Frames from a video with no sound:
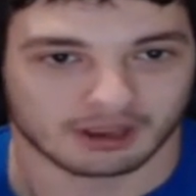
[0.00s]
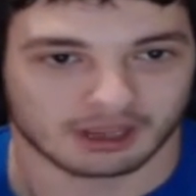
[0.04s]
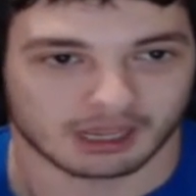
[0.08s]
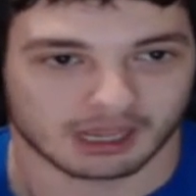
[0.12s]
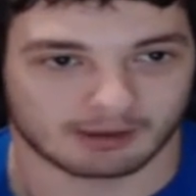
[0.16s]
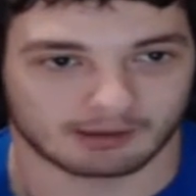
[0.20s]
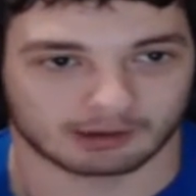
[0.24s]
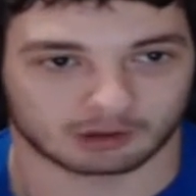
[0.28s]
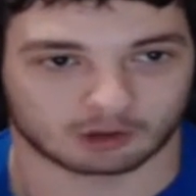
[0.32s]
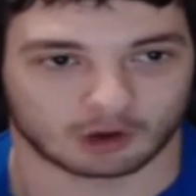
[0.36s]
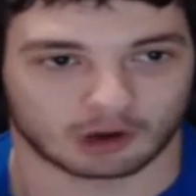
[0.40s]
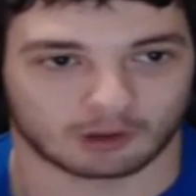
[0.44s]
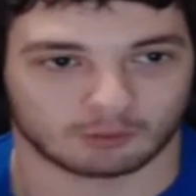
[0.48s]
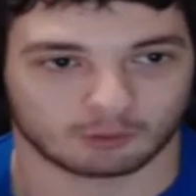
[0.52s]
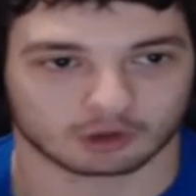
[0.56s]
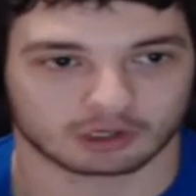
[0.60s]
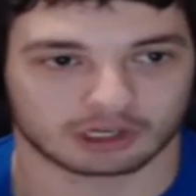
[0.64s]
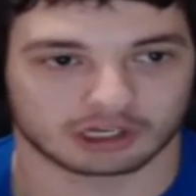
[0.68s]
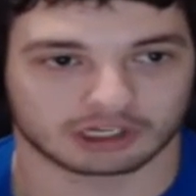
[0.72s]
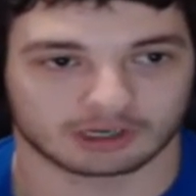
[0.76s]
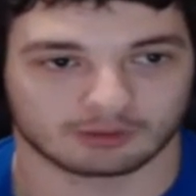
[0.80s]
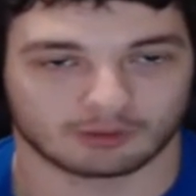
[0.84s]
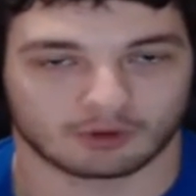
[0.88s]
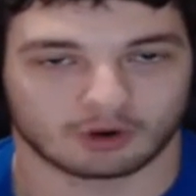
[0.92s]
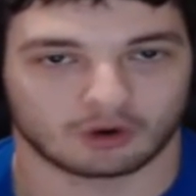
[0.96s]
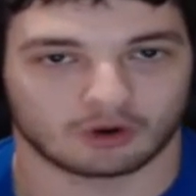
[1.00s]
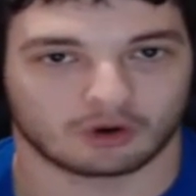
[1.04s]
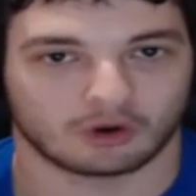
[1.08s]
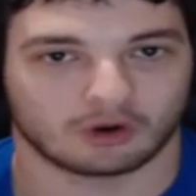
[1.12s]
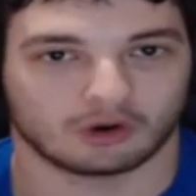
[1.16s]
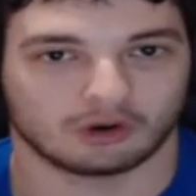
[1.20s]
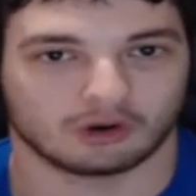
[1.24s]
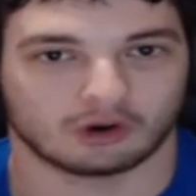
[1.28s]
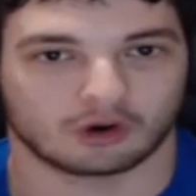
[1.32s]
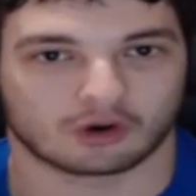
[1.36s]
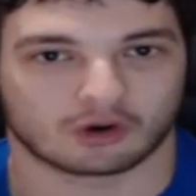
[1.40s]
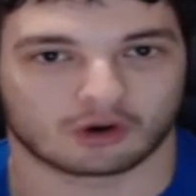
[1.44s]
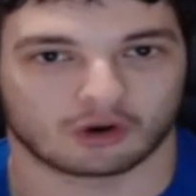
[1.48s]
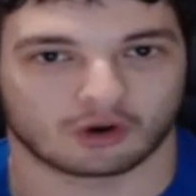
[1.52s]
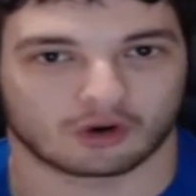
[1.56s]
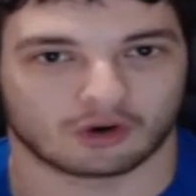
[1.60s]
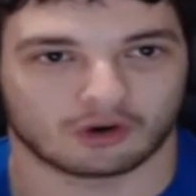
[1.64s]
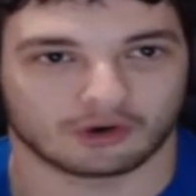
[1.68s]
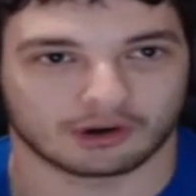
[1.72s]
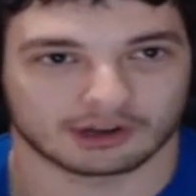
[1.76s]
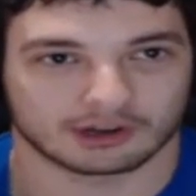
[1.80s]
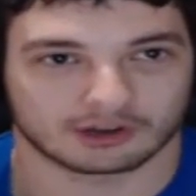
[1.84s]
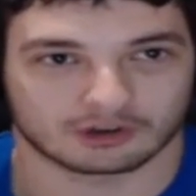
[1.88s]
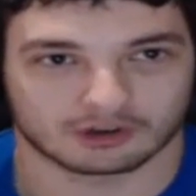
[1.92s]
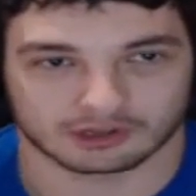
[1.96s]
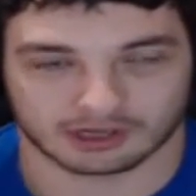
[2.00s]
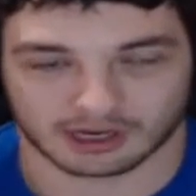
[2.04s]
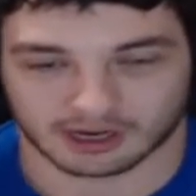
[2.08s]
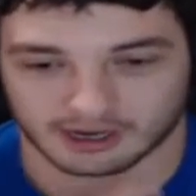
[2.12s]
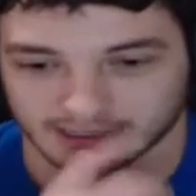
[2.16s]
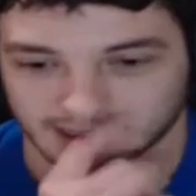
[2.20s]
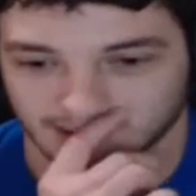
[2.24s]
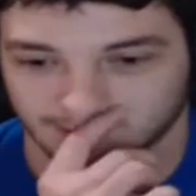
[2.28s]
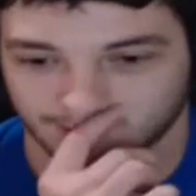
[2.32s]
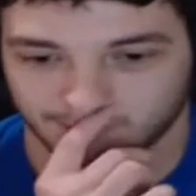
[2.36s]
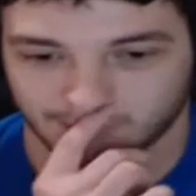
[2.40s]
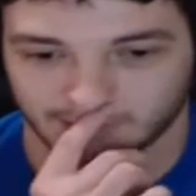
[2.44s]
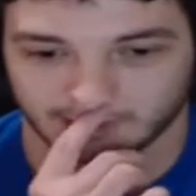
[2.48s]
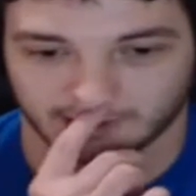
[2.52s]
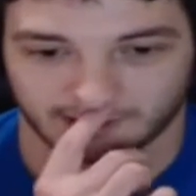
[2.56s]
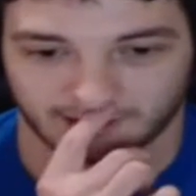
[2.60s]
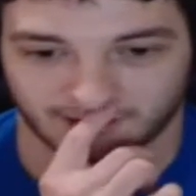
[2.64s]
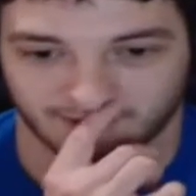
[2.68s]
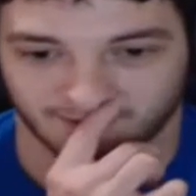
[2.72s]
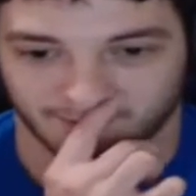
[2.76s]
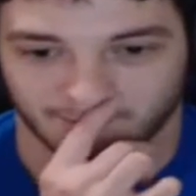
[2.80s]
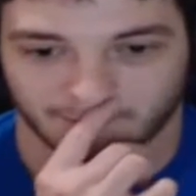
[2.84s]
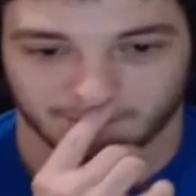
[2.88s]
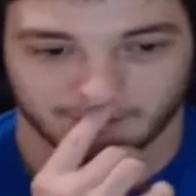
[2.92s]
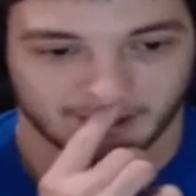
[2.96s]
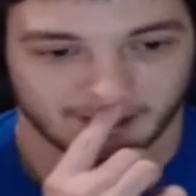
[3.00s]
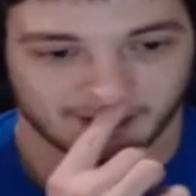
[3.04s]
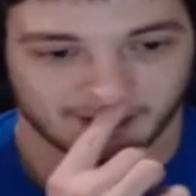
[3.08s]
Y me tocan muchísimo los cojones, o sea, es en plan...